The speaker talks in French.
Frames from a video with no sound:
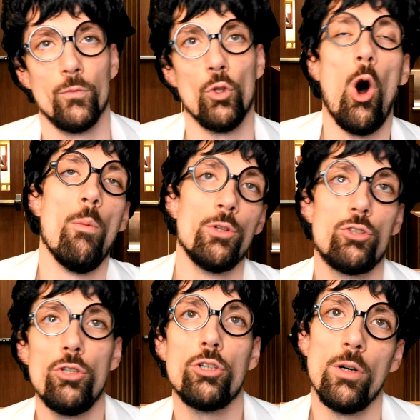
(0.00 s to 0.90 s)
non, mais
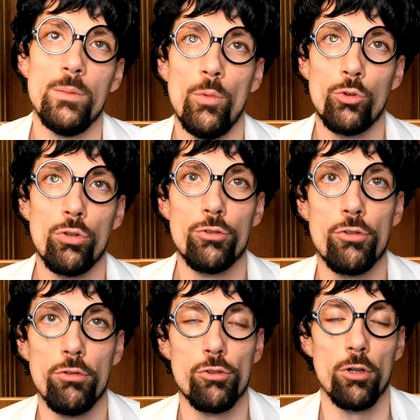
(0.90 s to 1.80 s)
si, quand même, monsieur le
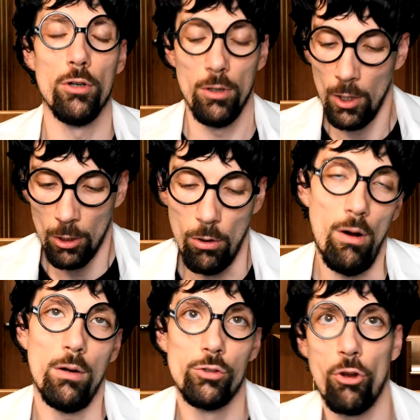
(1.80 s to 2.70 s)
juge, euh,
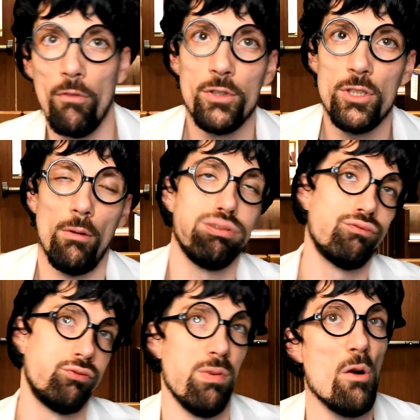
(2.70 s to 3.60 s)
euh, j'ai envie de dire,
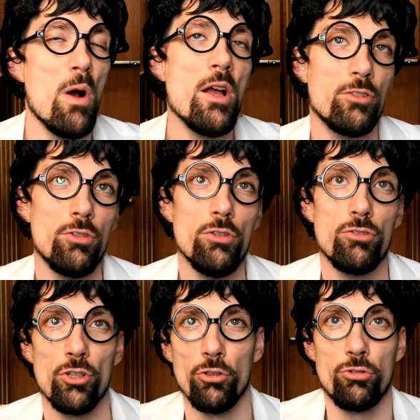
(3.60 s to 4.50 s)
bah ouais, si,
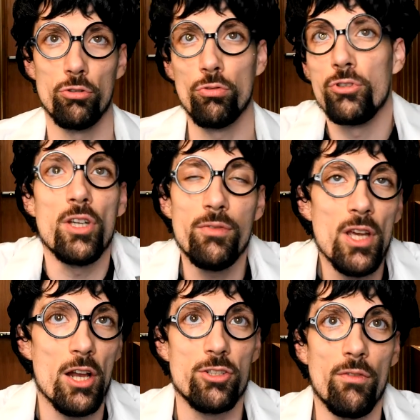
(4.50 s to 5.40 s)
c'est toutes ces
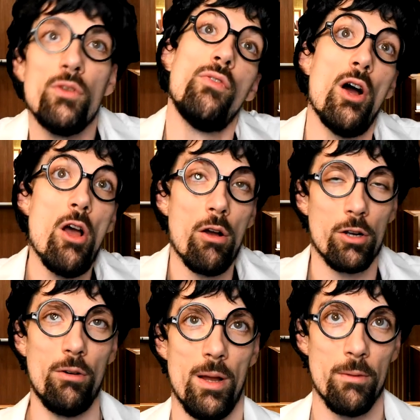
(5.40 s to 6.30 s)
vies, elles avaient de valeur
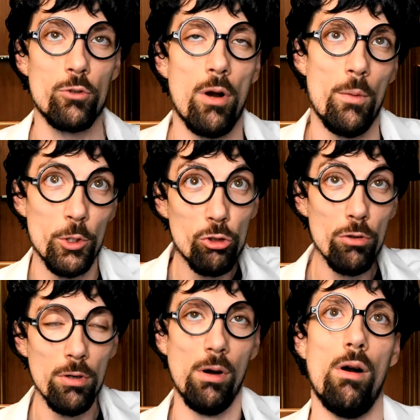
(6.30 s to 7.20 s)
quand même, quoi, à mes
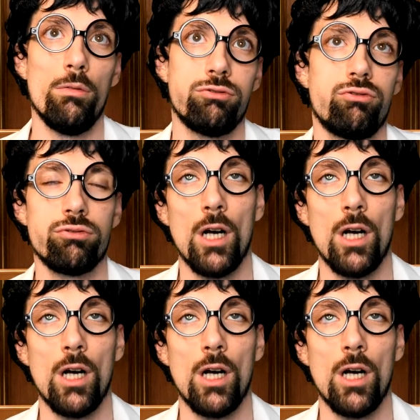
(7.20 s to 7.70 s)
yeux. Euh, je,